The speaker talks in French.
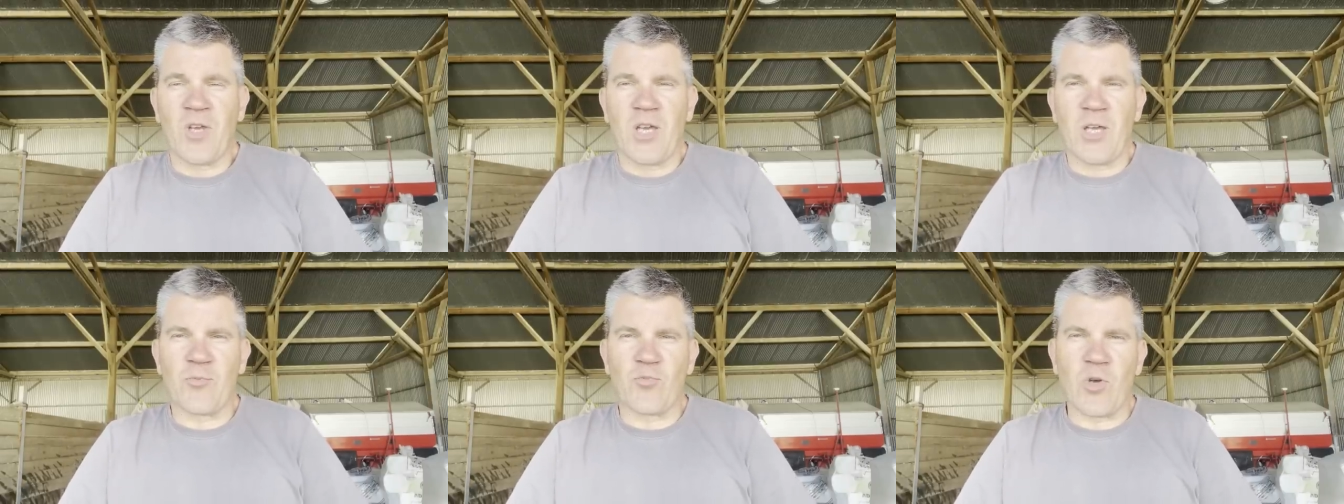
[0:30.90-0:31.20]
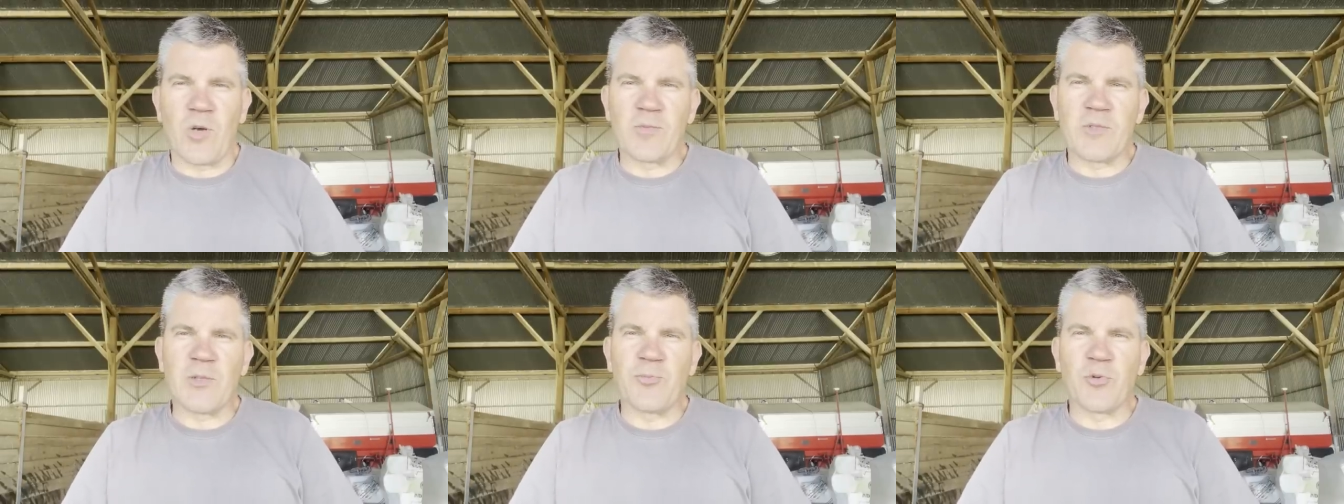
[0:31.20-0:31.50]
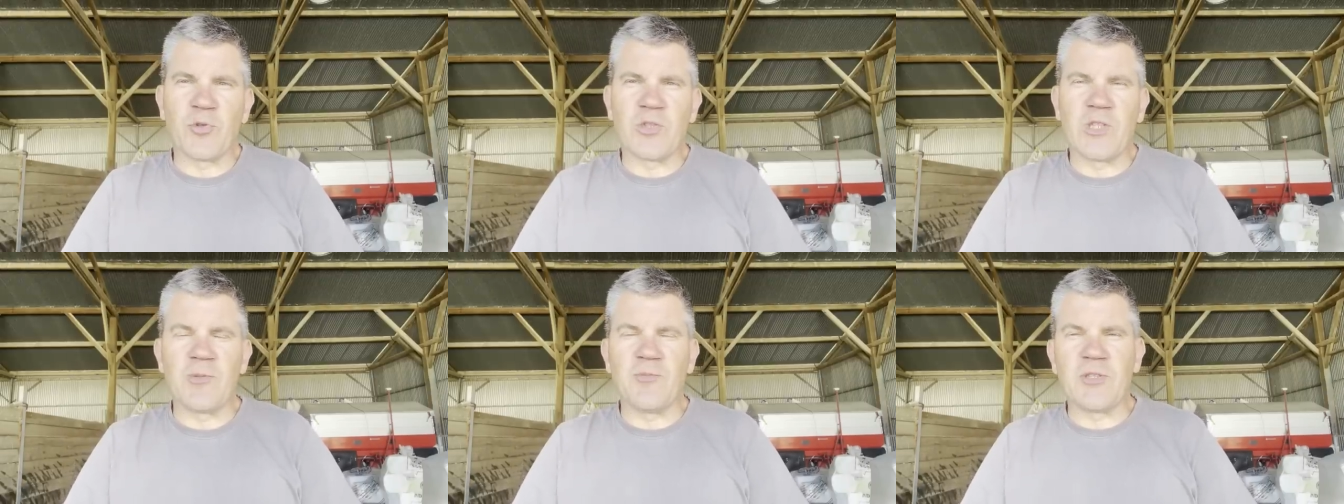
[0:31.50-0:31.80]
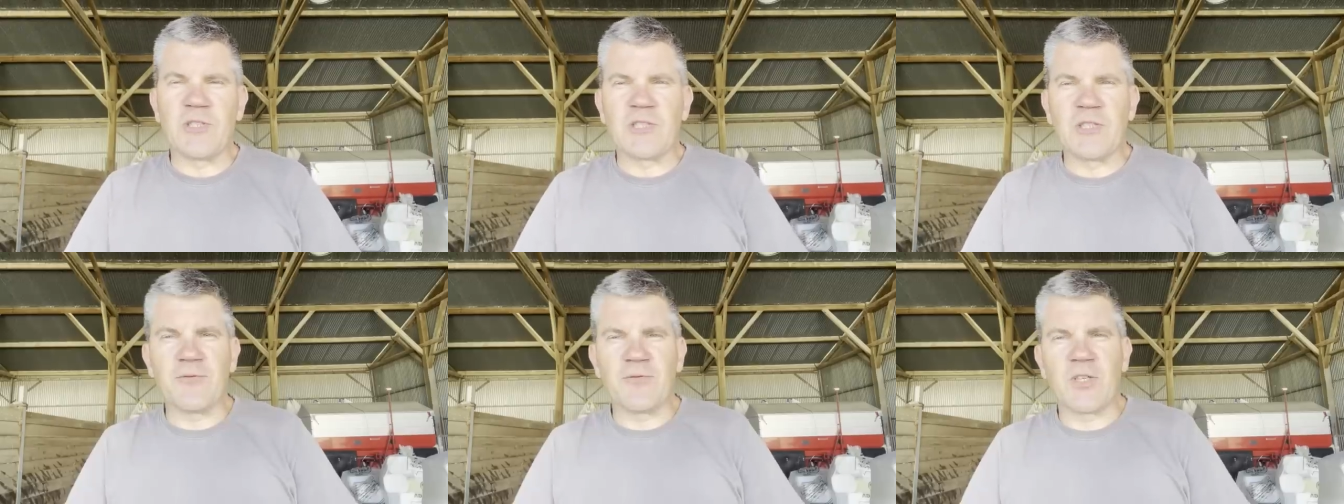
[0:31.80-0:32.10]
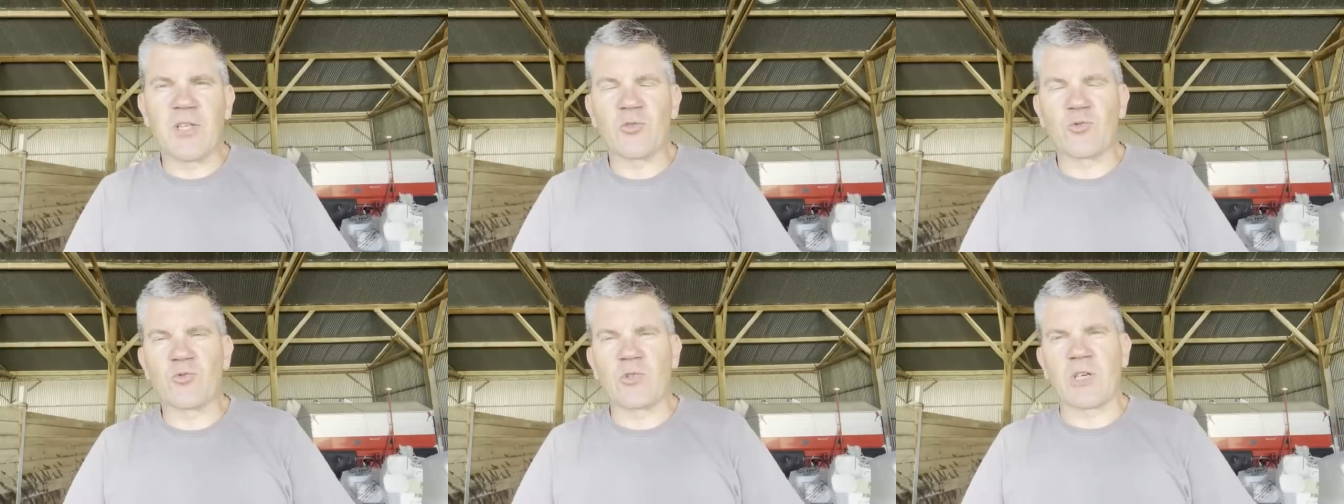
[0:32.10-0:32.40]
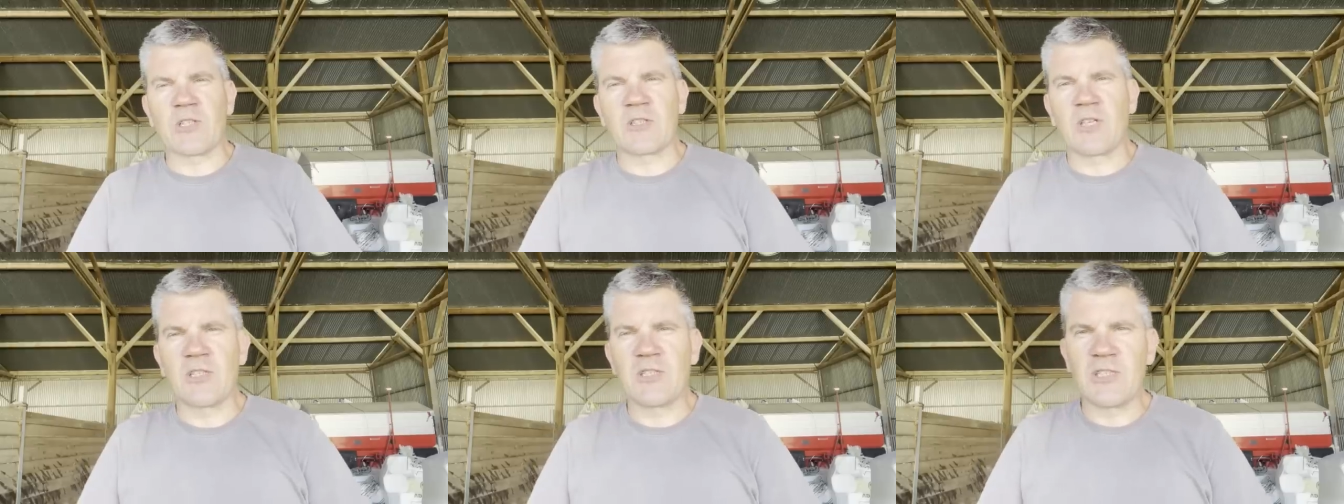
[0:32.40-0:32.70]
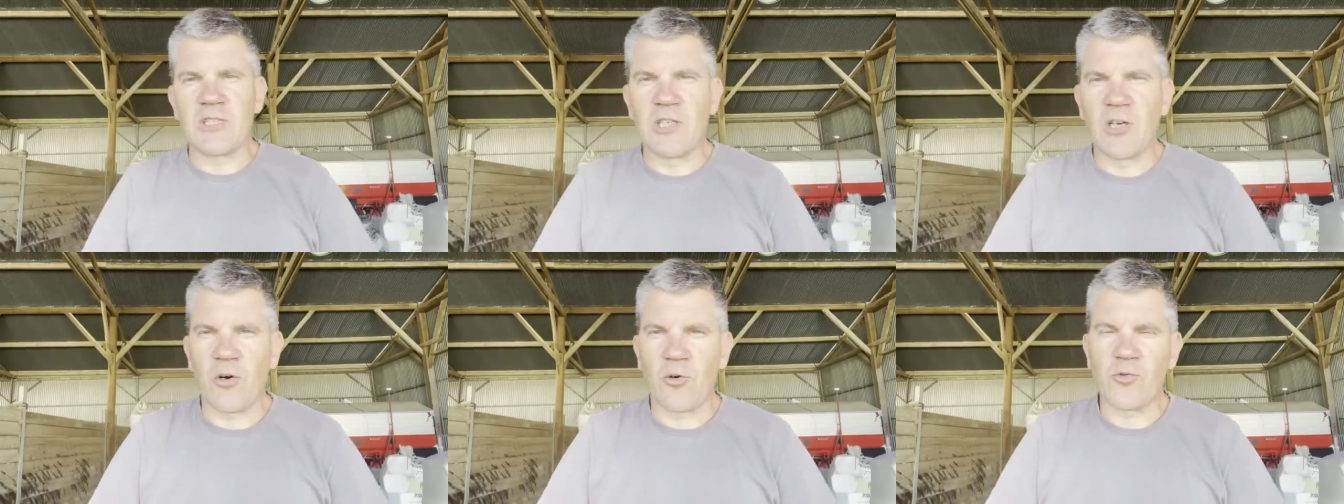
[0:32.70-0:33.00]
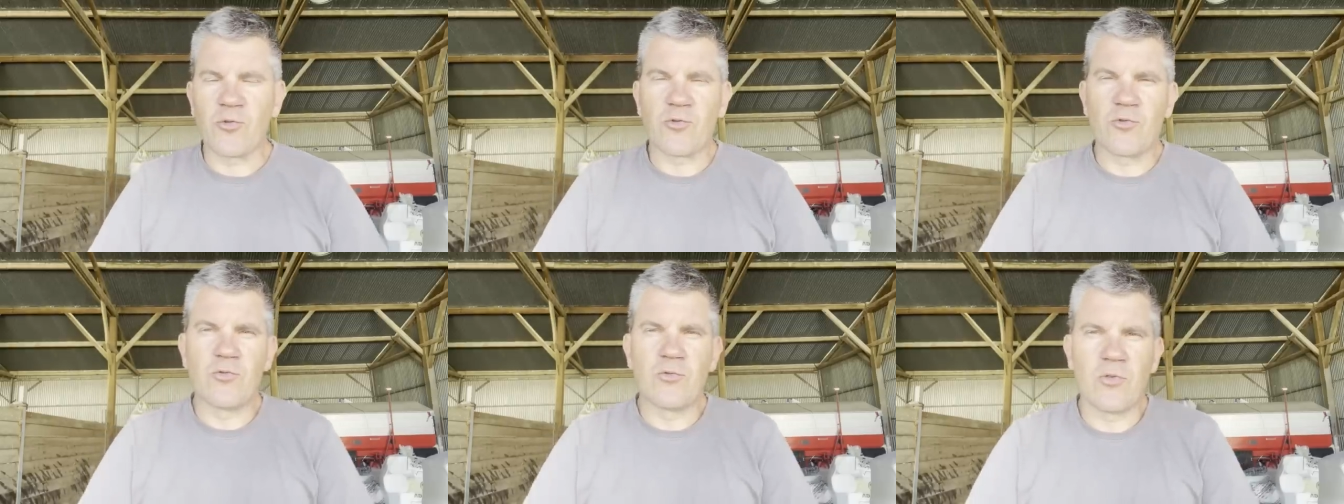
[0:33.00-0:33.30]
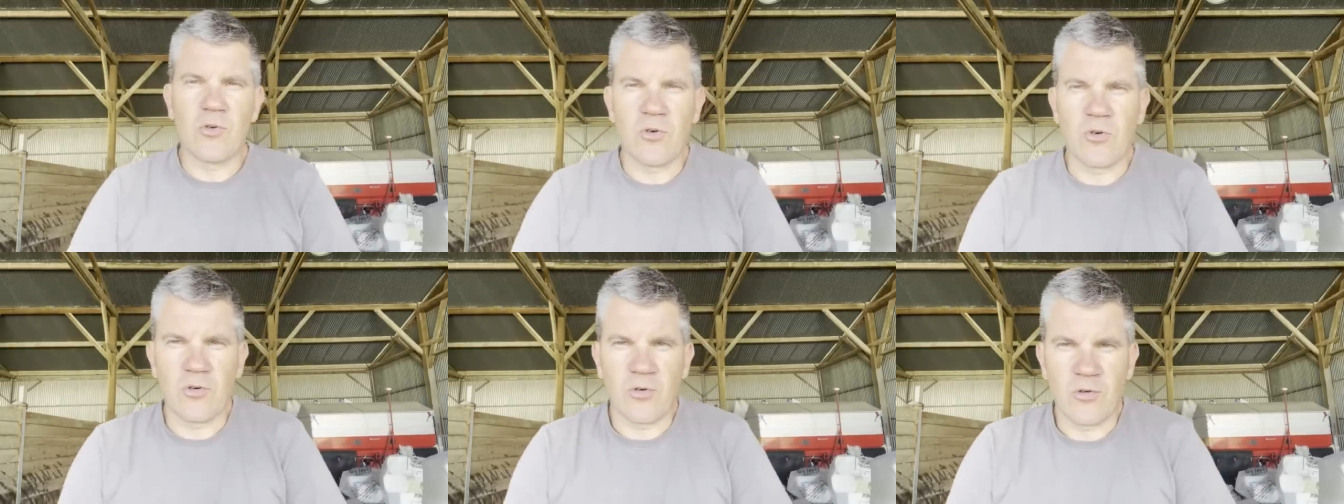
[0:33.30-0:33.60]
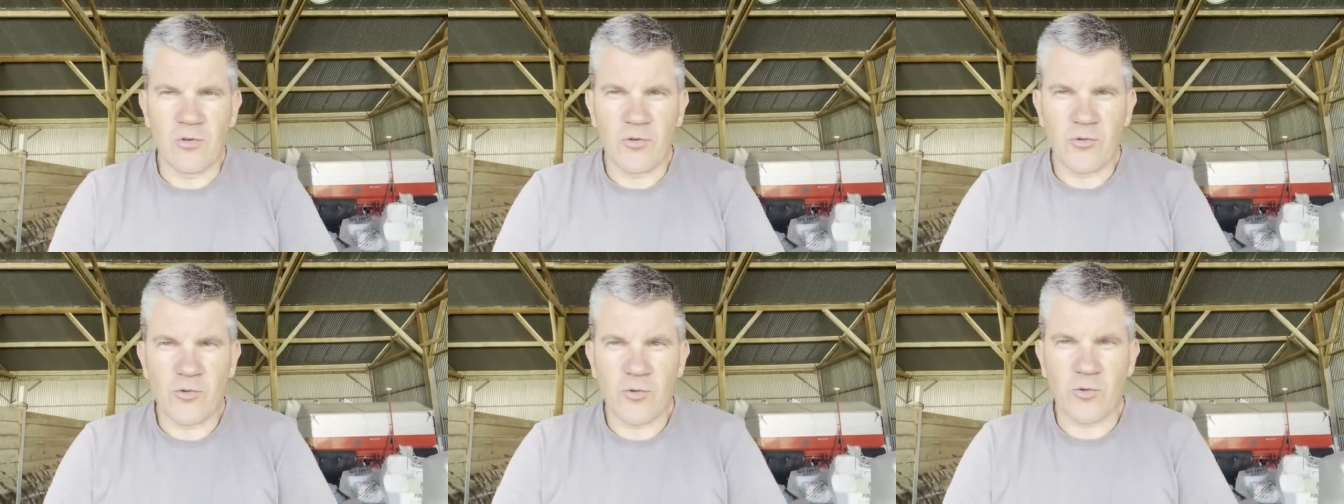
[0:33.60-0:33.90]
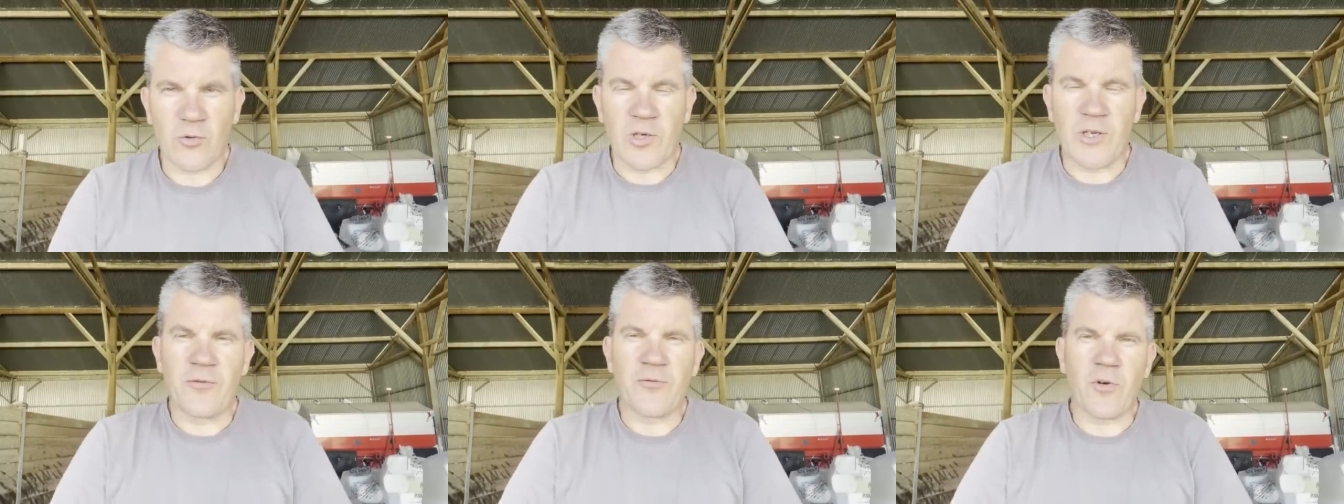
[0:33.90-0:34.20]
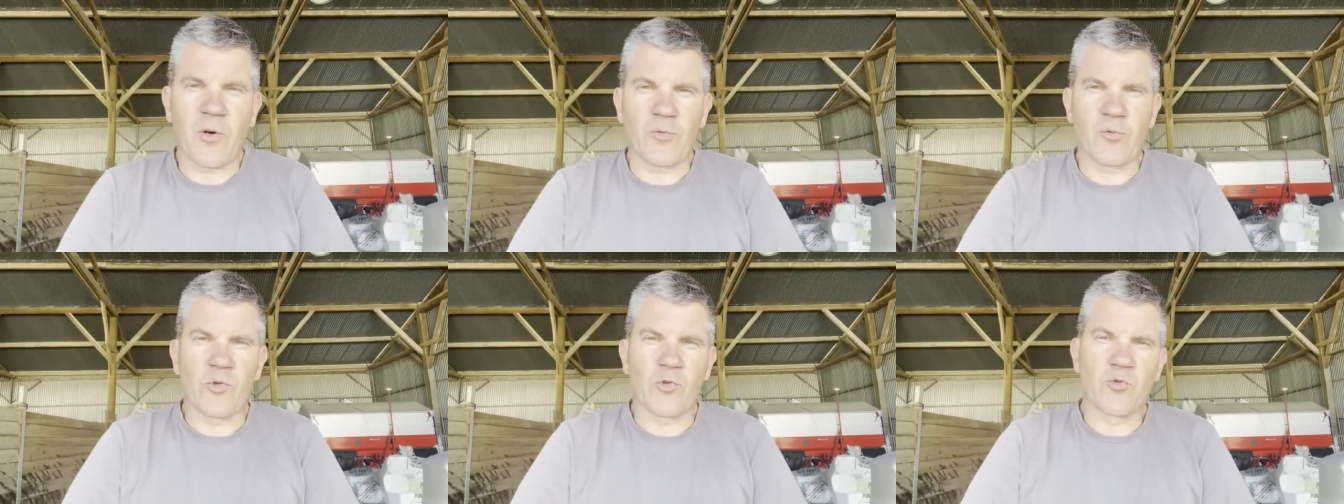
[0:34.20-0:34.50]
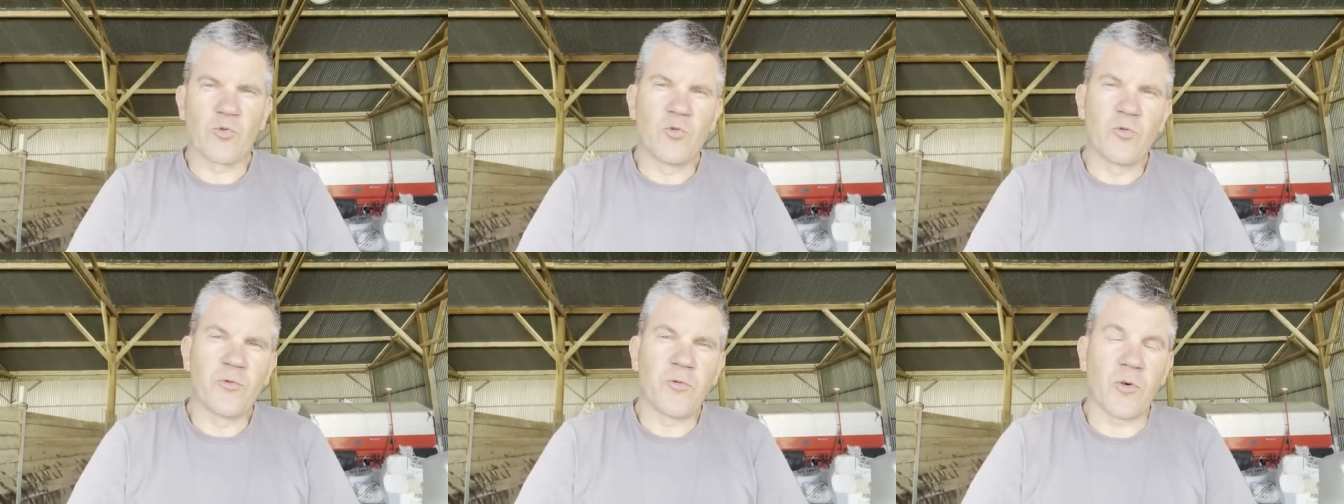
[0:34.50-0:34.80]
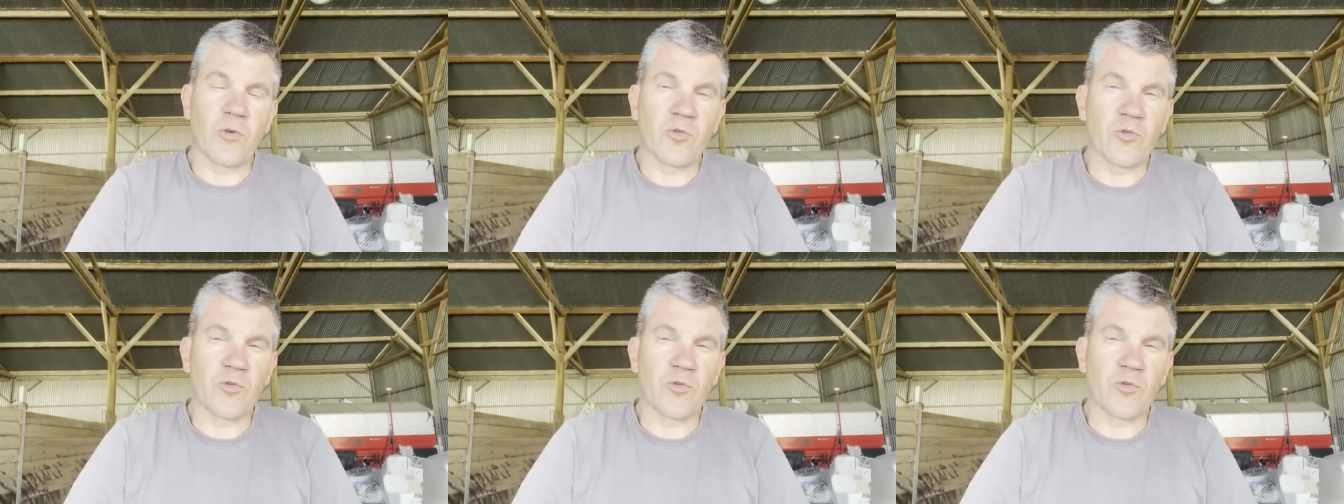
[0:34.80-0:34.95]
Et puis un petit peu démystifier tout un tas d'idées reçues euh, sur les formes de soufre,